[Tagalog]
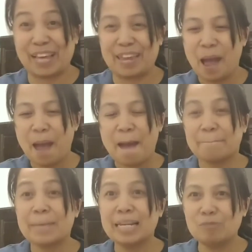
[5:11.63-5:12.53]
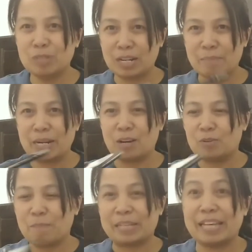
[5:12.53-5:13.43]
Hindi na naman
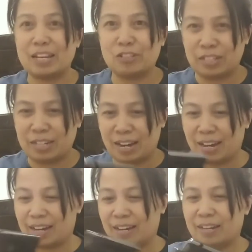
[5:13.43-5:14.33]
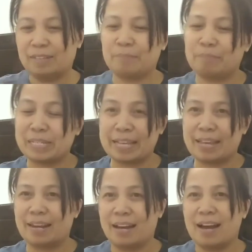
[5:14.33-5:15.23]
ako, pasensya na.
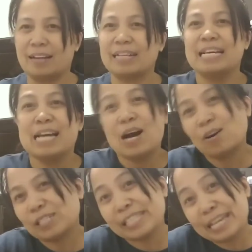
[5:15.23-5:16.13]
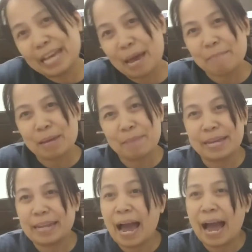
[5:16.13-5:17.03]
Masaya lang. O sige,
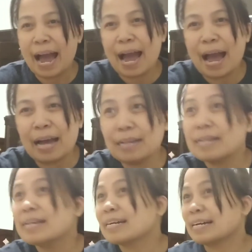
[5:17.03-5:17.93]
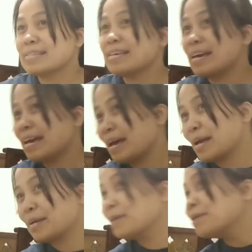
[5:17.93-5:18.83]
bye-bye na. Kasi,
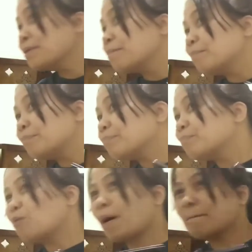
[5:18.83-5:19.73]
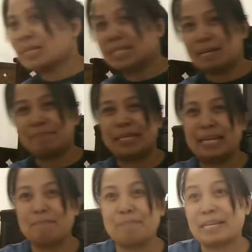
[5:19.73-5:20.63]
mukhang
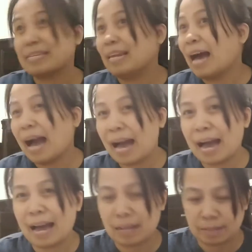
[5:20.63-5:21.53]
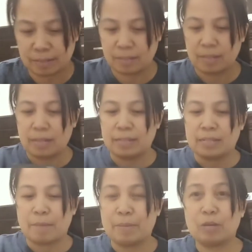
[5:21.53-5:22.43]
pasilip-silip na sila.
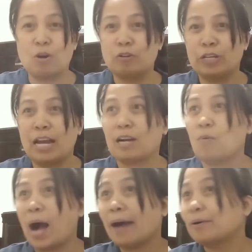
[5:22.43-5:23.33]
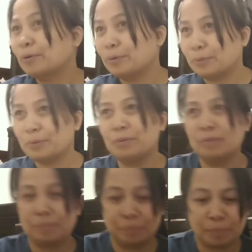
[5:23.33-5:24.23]
Sabihin ko anong ginagawa ko.
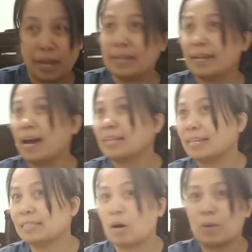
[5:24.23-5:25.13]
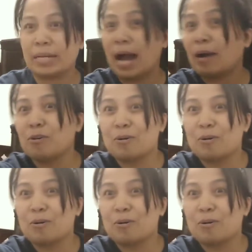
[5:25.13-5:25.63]
Ayan na, tinatawag na ako.